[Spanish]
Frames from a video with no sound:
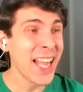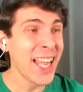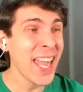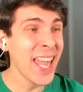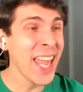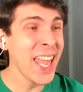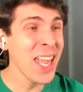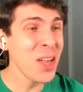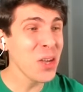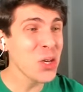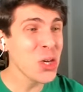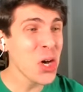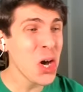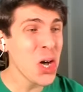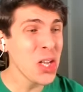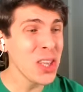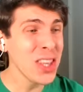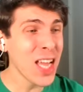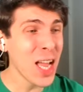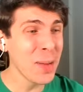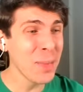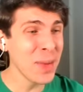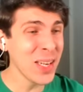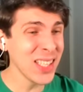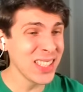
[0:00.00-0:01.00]
King Kong
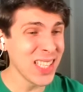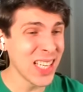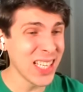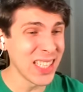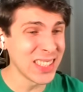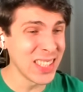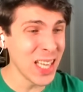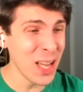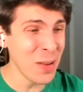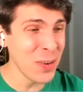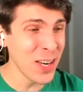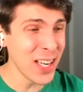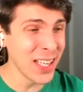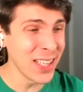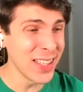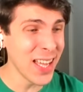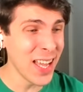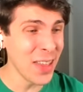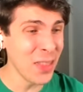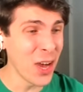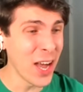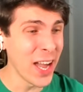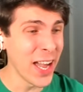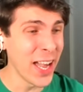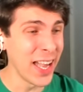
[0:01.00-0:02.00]
también se está
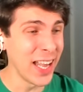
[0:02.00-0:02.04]
enfrentando a